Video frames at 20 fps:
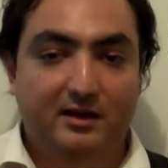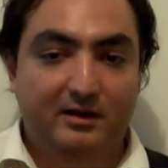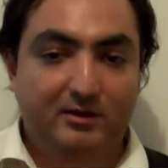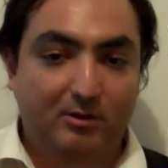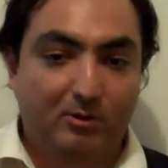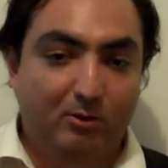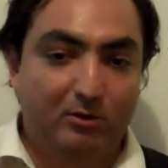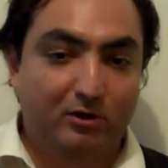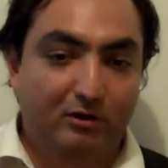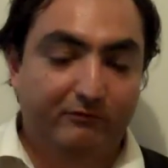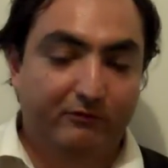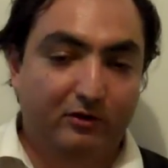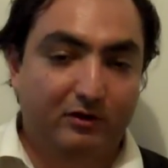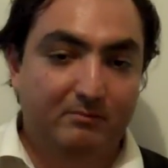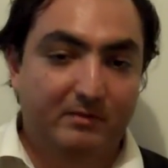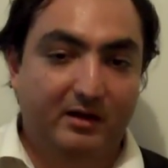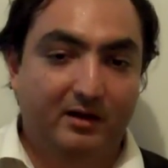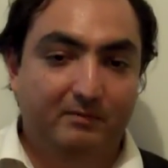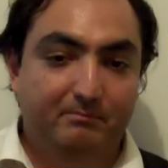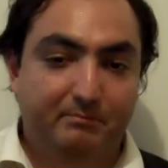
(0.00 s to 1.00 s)
Nuevo León
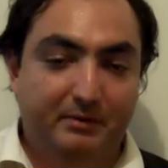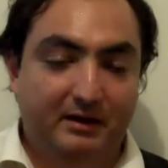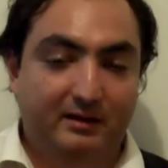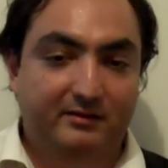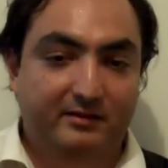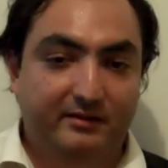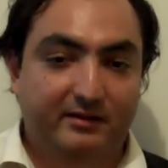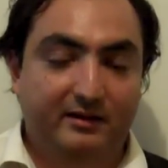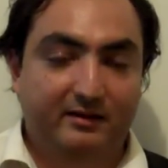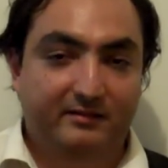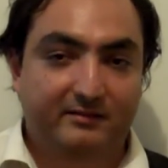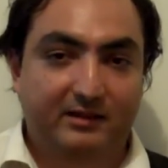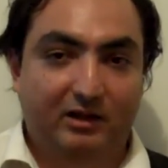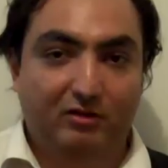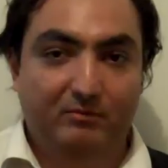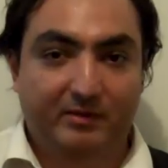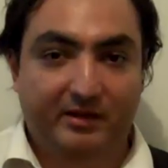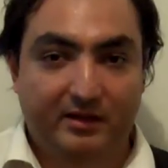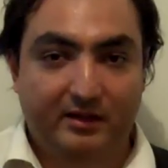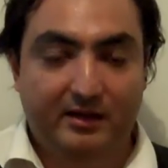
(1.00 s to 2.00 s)
forma parte del
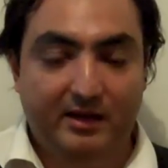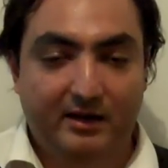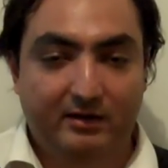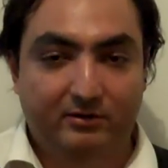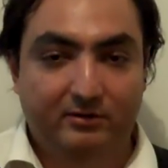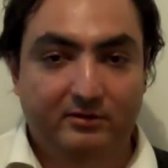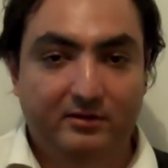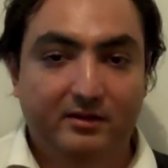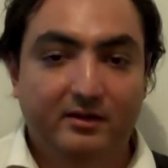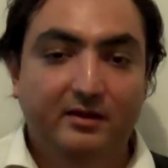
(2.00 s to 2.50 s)
Estado mexicano